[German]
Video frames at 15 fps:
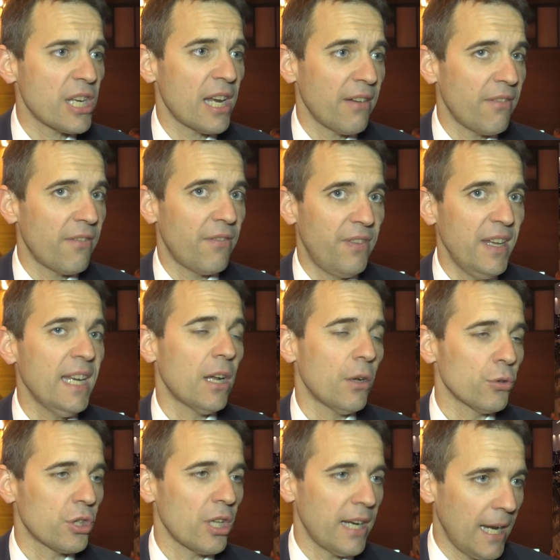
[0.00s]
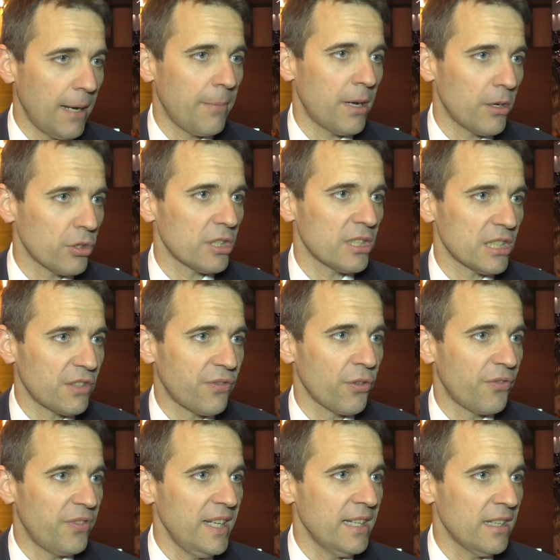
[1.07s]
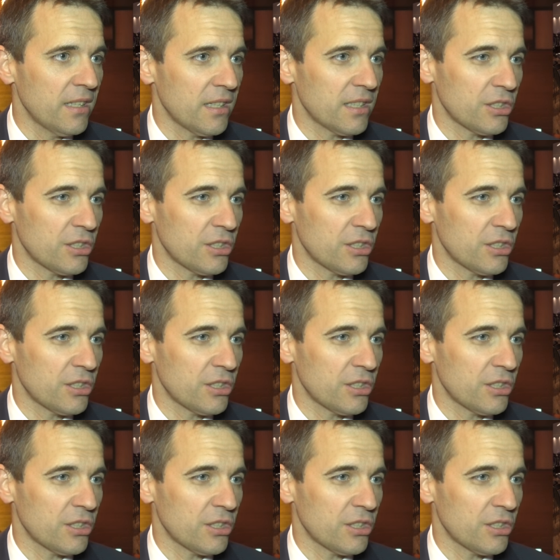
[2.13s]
ein Wiener Unternehmen oder das von Wien